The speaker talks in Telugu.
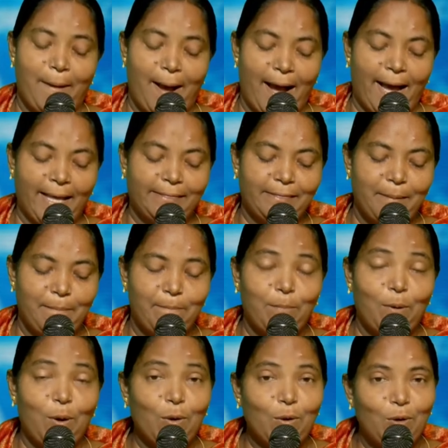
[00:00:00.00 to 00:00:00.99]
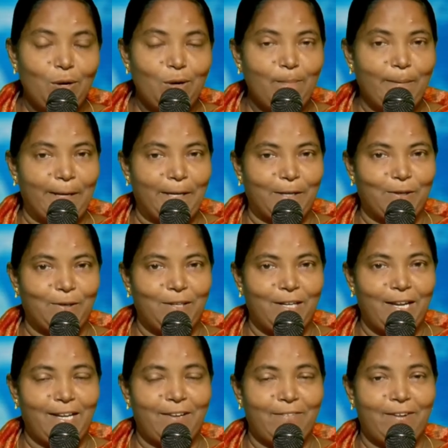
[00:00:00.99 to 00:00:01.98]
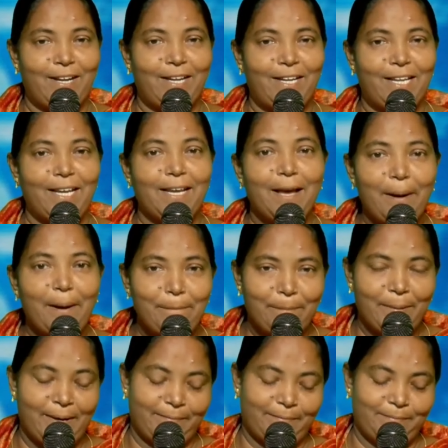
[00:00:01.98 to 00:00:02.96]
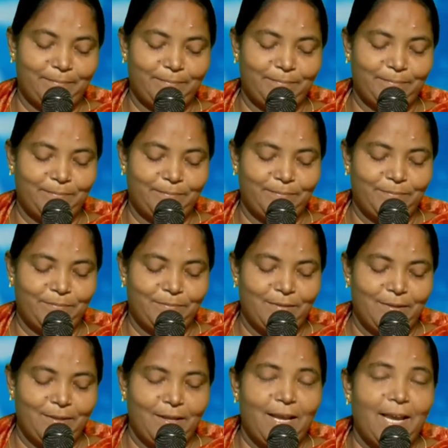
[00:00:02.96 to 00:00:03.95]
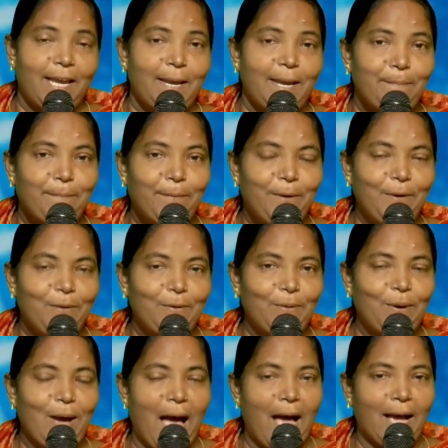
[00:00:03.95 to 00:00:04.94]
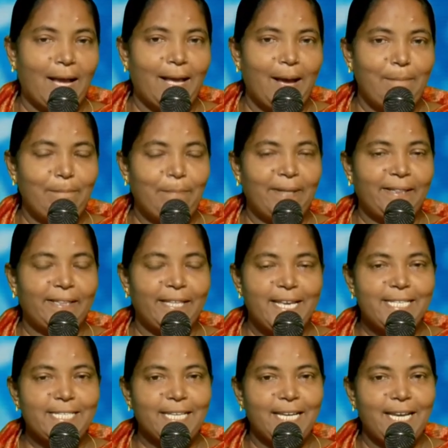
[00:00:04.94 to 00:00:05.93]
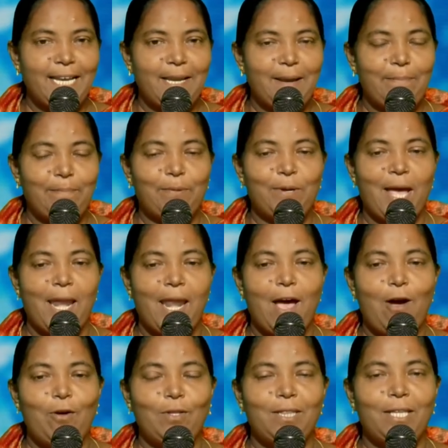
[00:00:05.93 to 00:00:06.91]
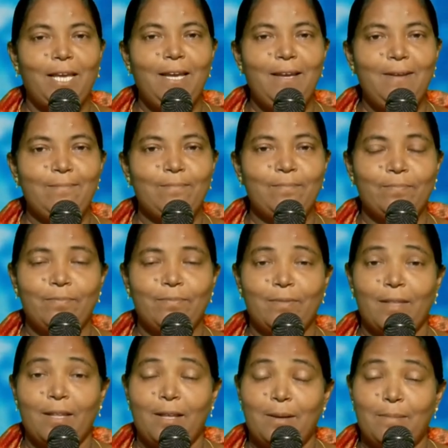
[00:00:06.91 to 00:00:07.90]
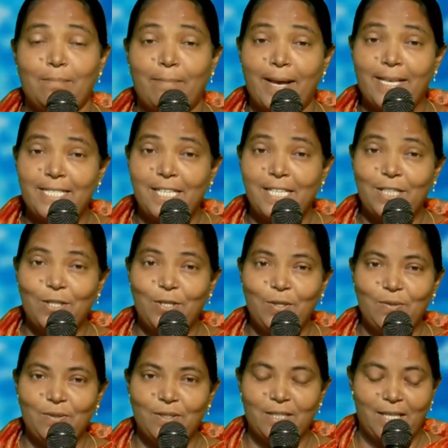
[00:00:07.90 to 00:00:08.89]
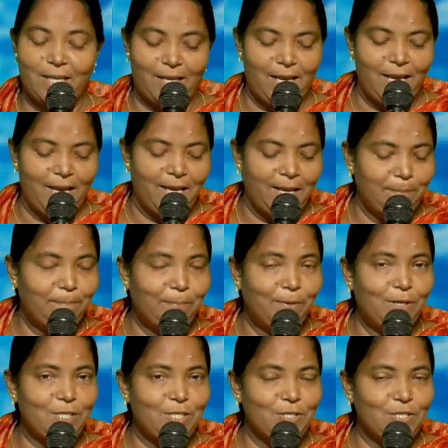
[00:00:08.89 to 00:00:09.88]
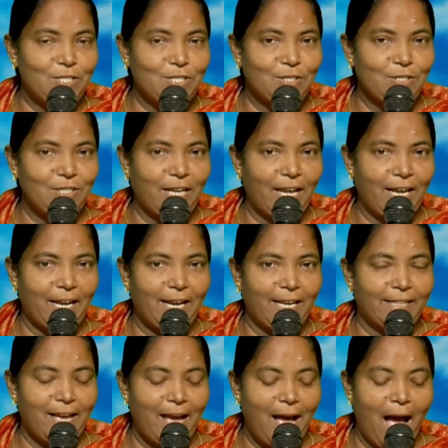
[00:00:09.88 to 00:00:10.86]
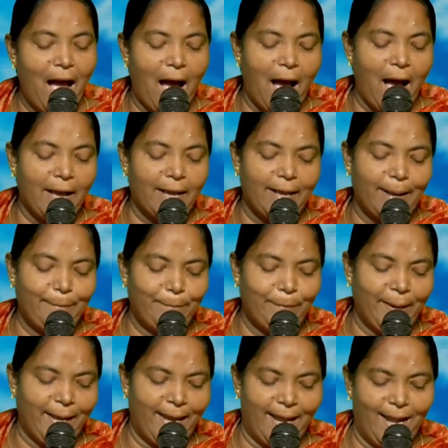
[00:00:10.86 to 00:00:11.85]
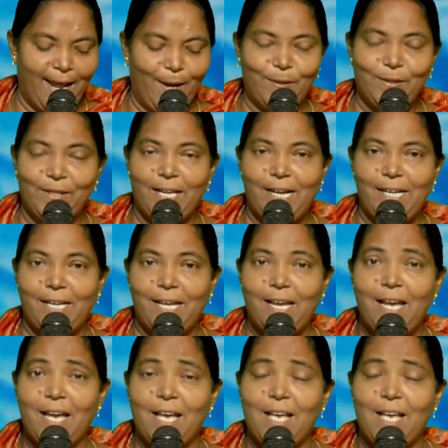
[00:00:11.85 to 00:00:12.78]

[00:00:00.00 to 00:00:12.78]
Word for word: పాత బొగ్గులు పెట్టుకునేటువంటి గంప ఇప్పుడు ఆ గంప తీసుకెళ్ళినప్పుడు ఎలా ఉంది మసితో ఉంది ఇప్పుడు చూసుకుంటే కదా ఆ గంప ఎలా ఉందంట